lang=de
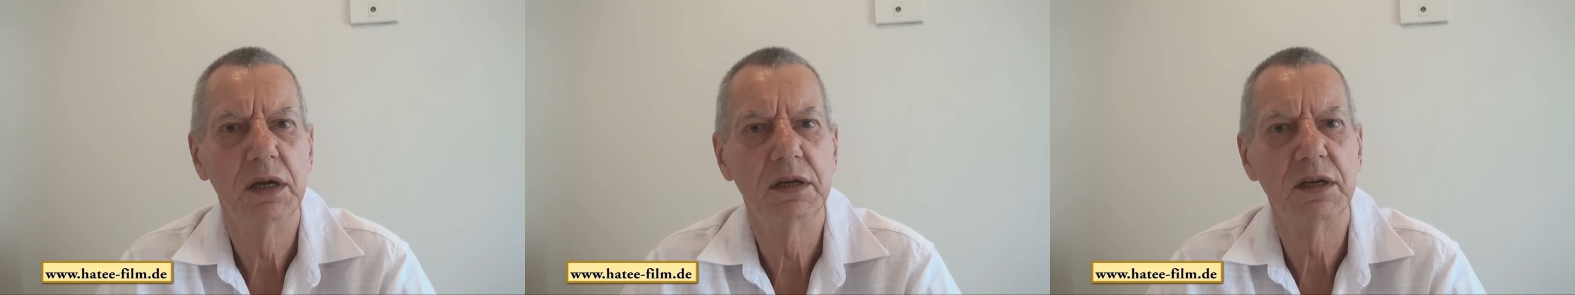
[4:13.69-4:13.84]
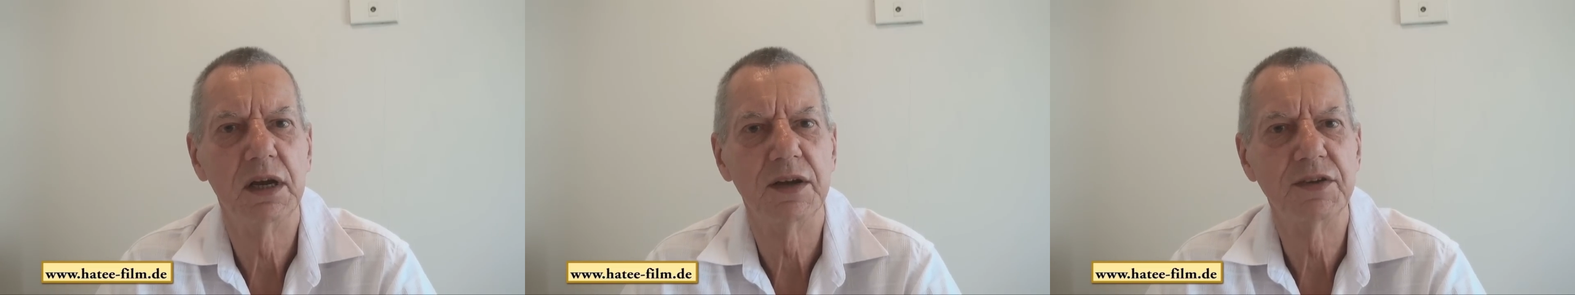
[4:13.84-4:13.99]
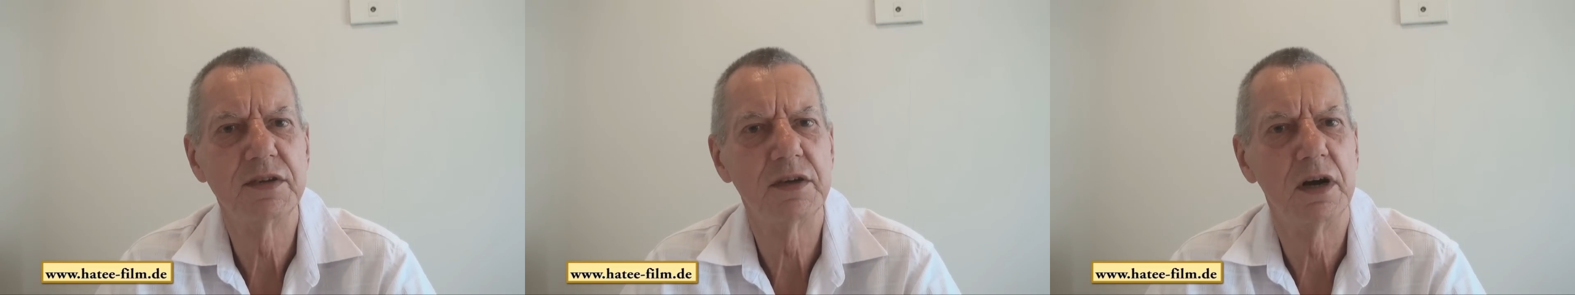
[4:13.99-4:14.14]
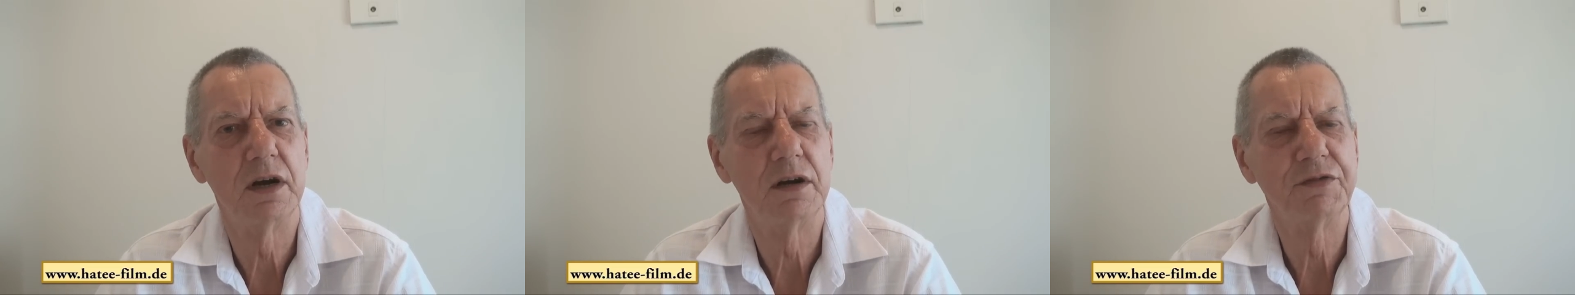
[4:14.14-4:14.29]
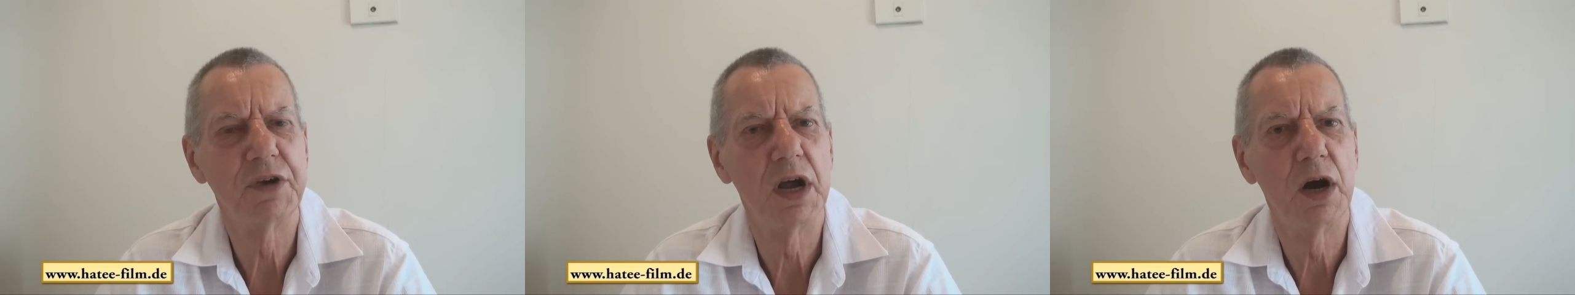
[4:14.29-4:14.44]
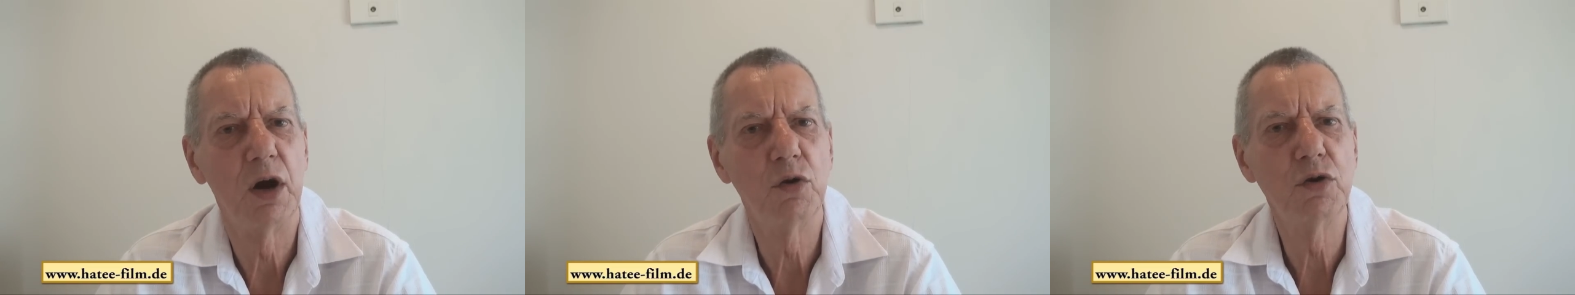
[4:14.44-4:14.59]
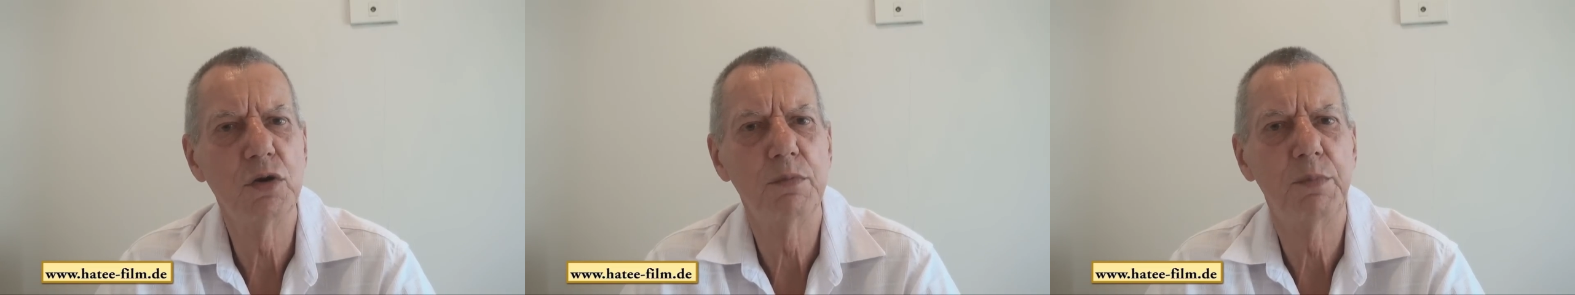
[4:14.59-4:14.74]
das auf
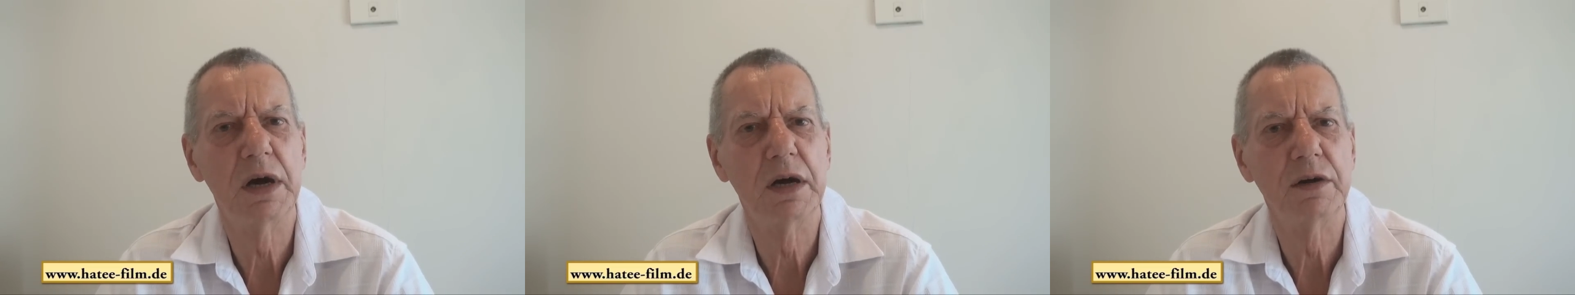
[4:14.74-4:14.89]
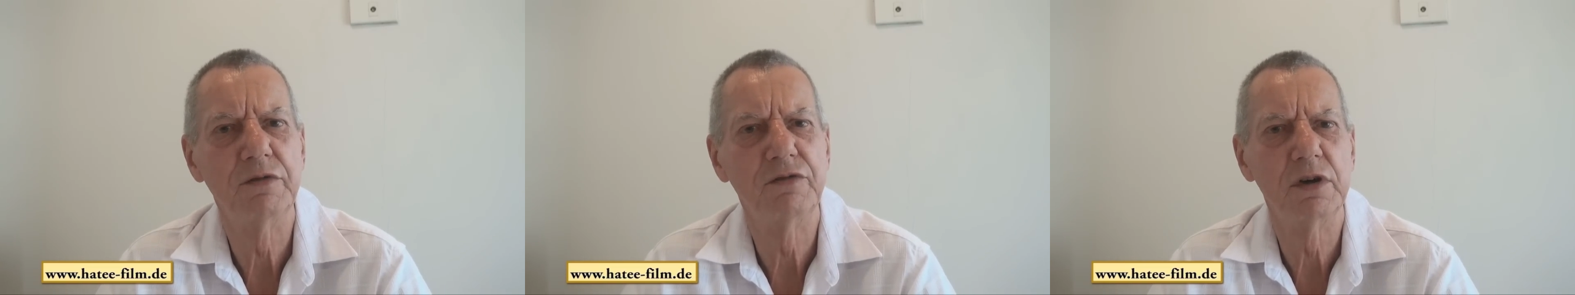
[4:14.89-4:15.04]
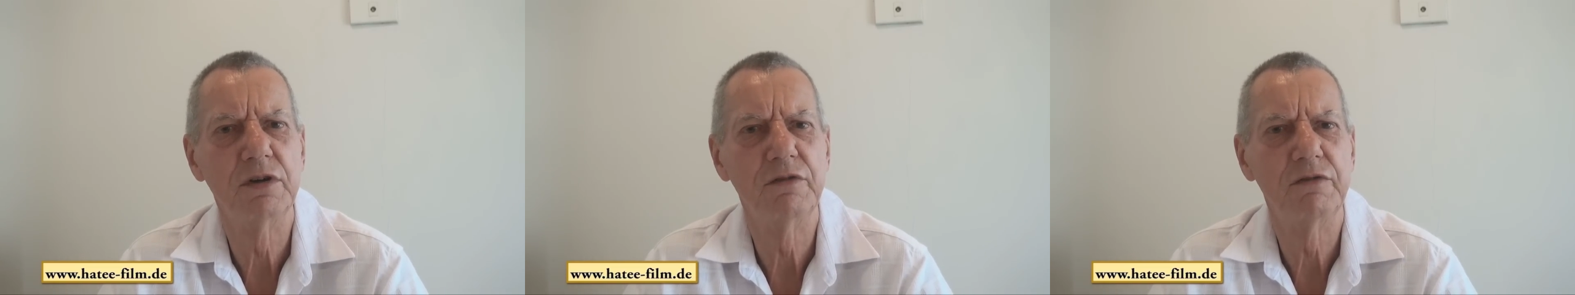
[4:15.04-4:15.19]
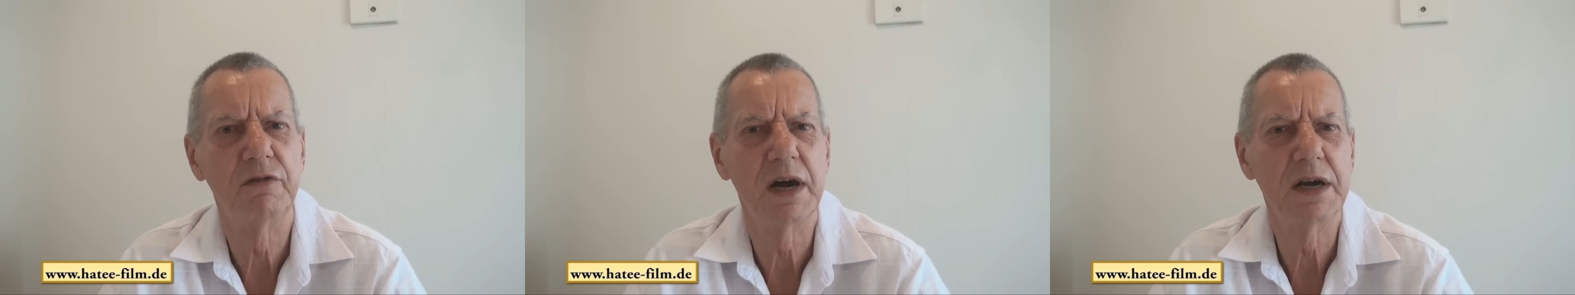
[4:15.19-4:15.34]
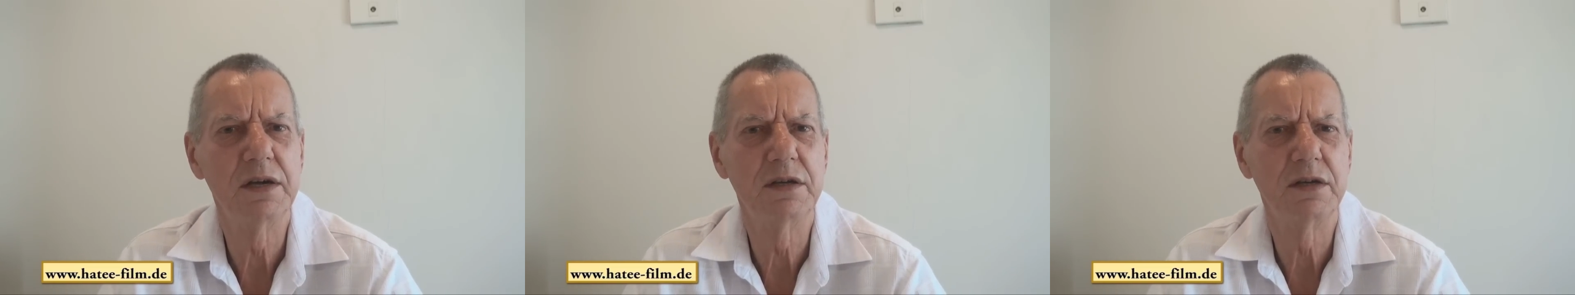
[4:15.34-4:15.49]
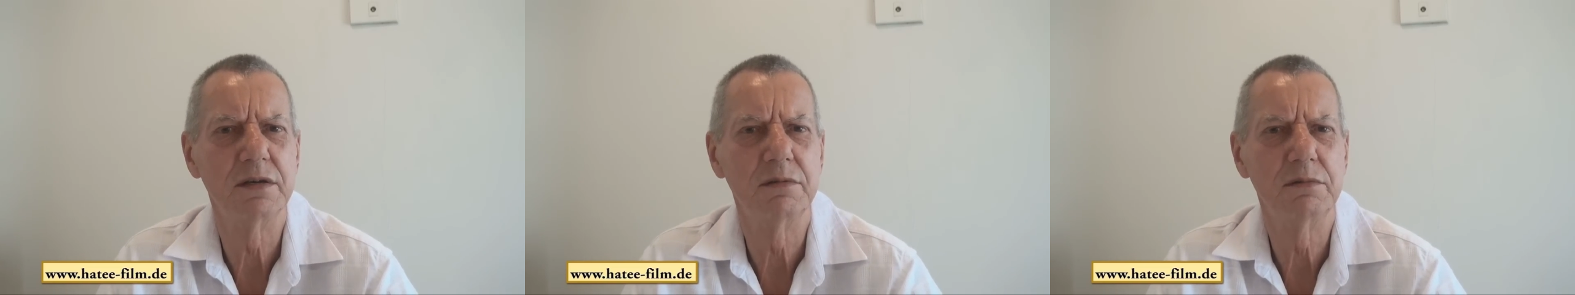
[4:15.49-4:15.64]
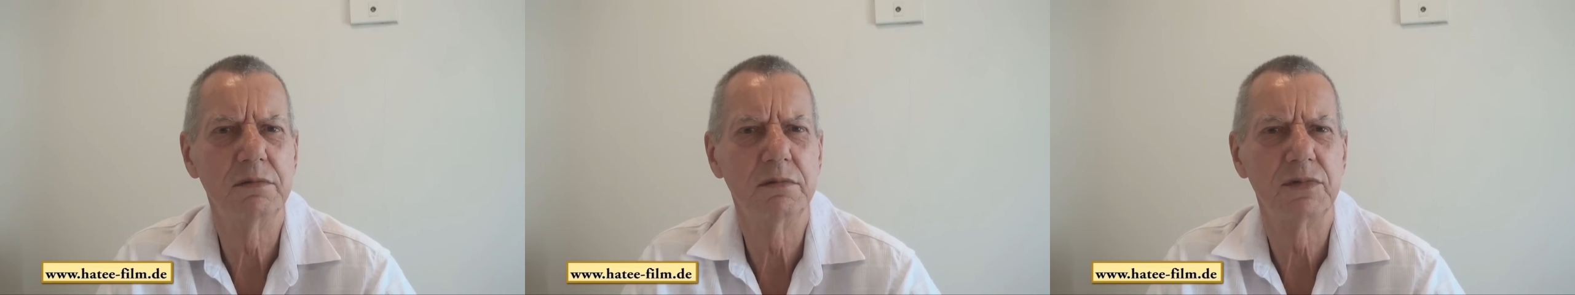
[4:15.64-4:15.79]
der Autobahn von
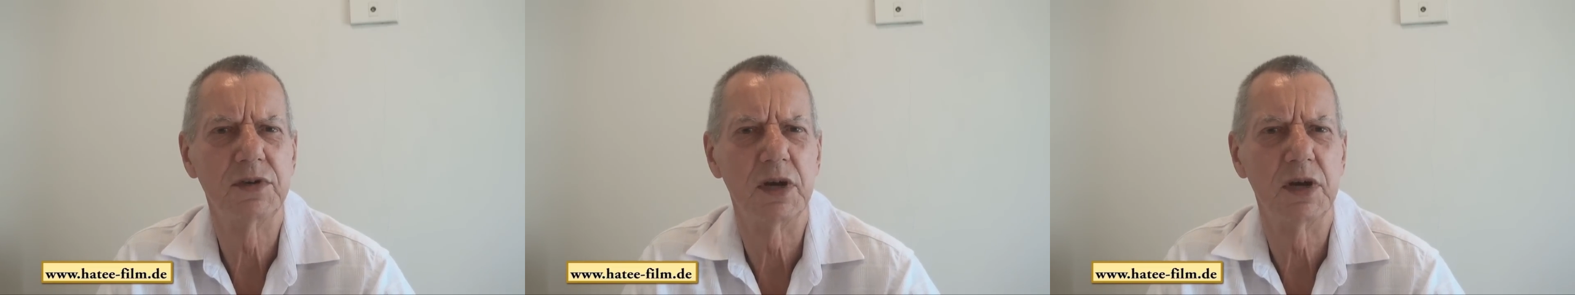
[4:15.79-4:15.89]
weitem